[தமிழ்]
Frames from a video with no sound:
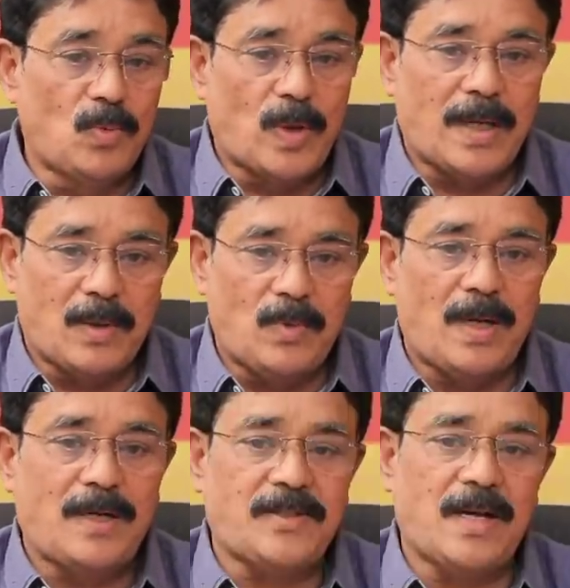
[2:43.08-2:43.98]
ஊரக
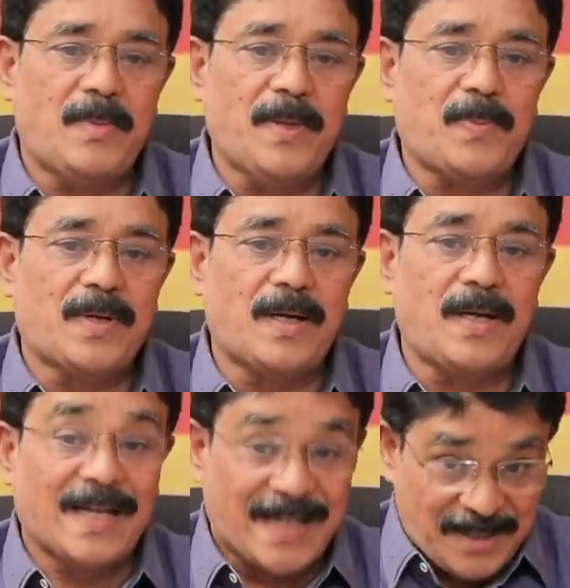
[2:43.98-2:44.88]
உள்ளாட்சி
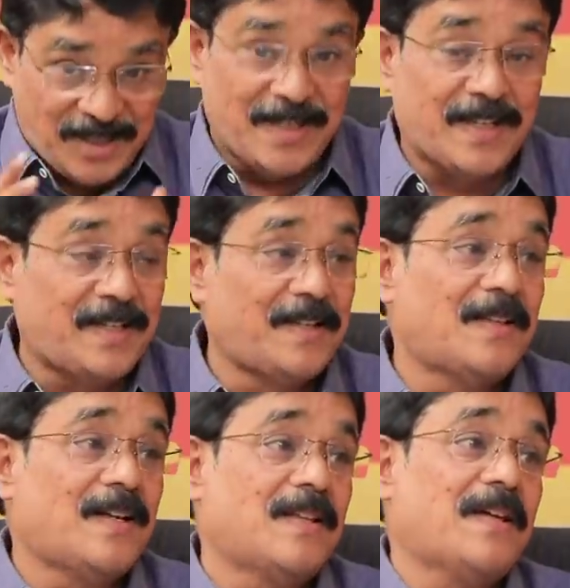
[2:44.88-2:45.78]
அமைப்புகளில் கட்சியினர்
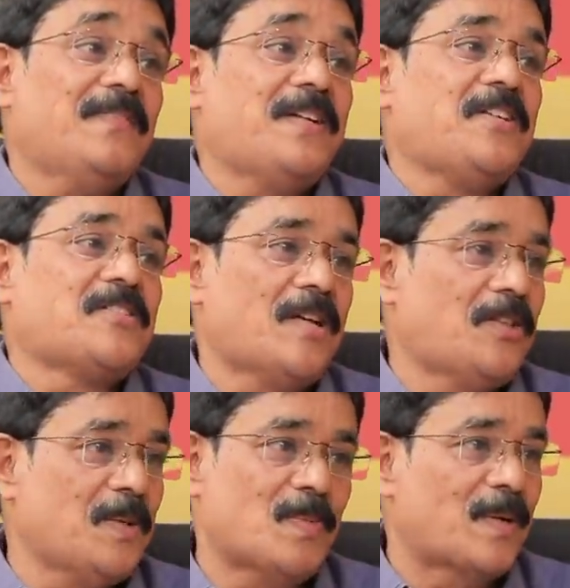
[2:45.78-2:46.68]
இருந்தால்தான் வெற்றி
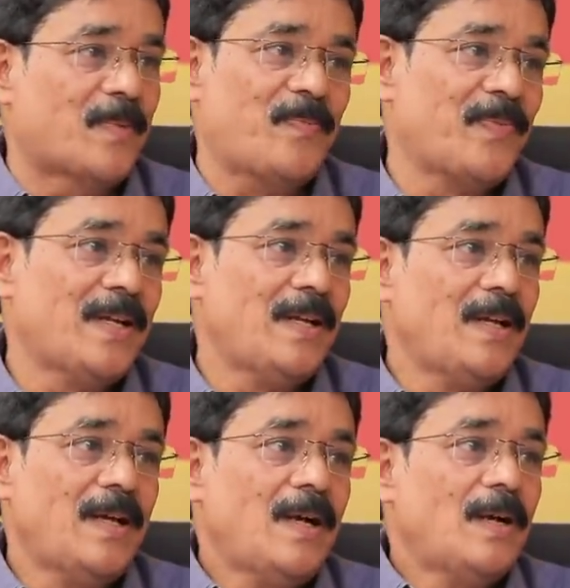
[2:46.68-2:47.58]
சாத்தியமாகும்
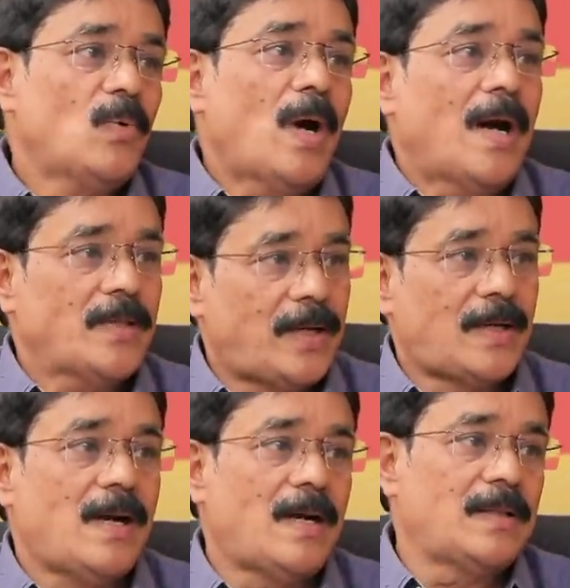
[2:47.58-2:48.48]
ஓகே
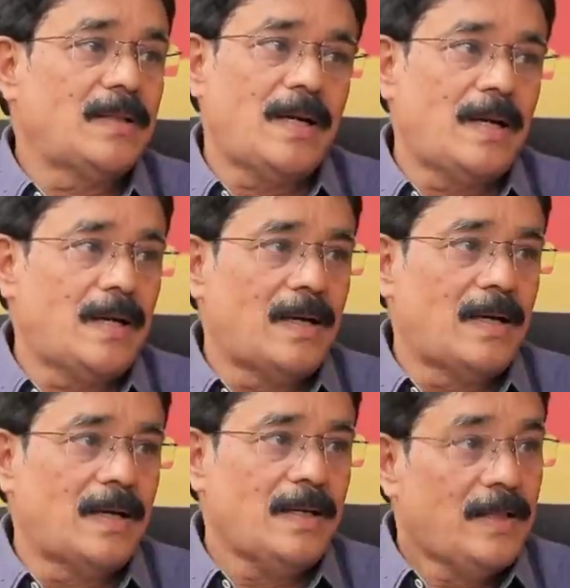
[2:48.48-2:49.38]
அதற்காகத்தான்
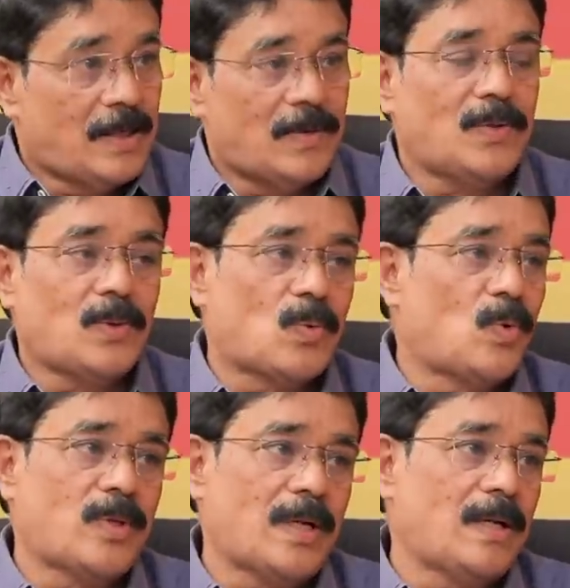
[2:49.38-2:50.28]
இதில் வந்து
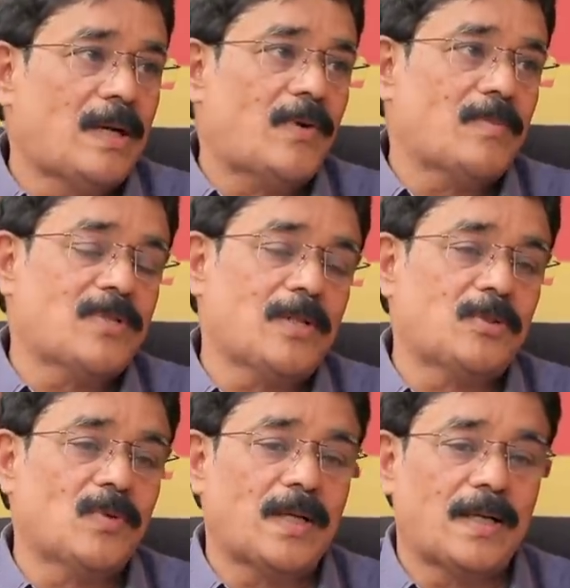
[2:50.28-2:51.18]
கூடுதல் கவனம்
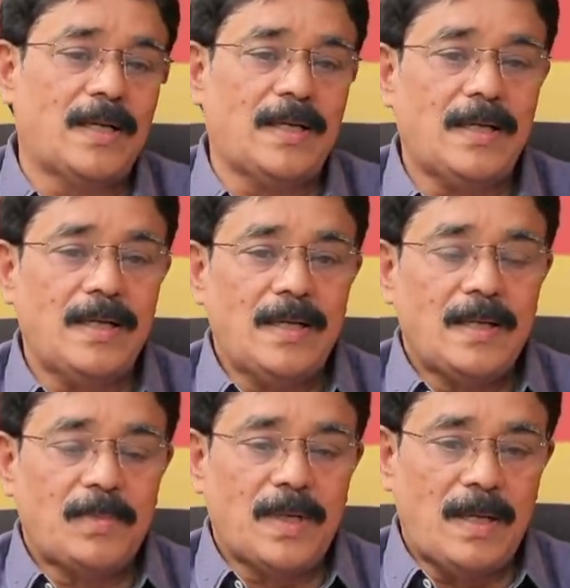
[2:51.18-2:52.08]
செலுத்துவார்கள்
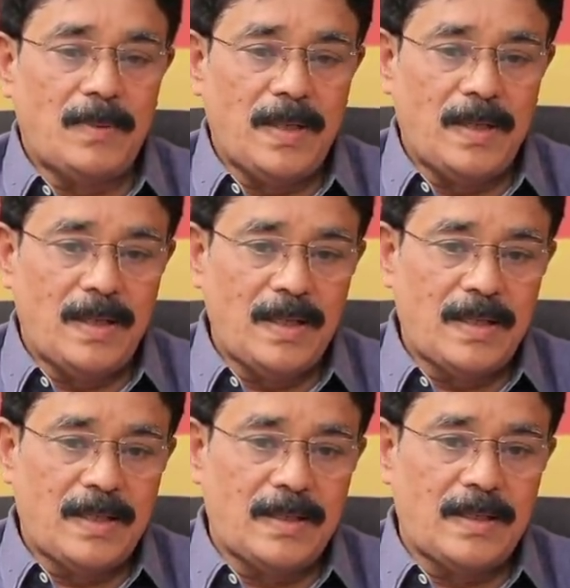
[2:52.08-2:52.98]
இப்போ நாம்
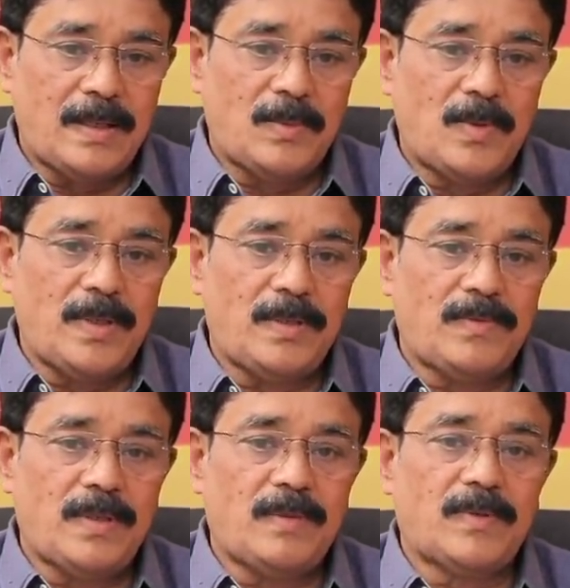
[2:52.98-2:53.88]
கிட்டத்தட்ட ஒரு
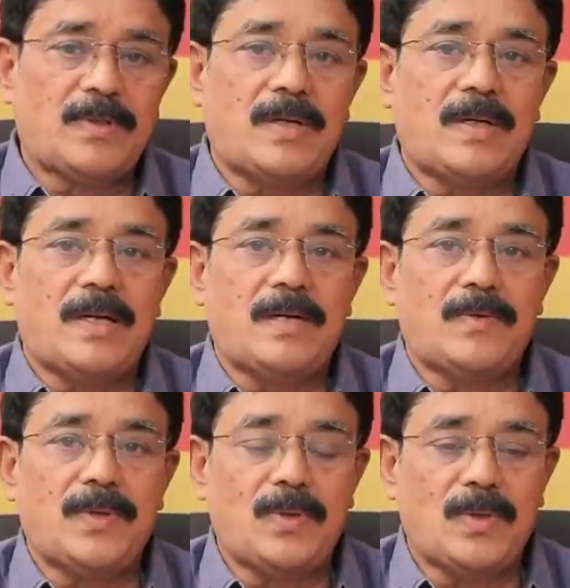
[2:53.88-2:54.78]
இருபது இருபத்தி ரெண்டாயிரம்
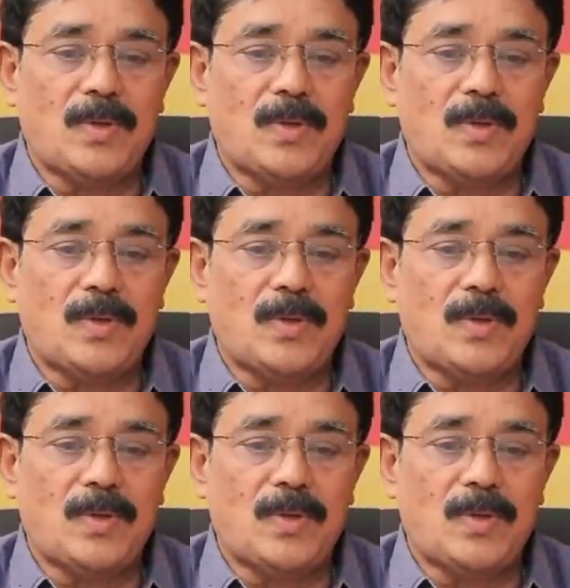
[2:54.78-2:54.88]
வந்து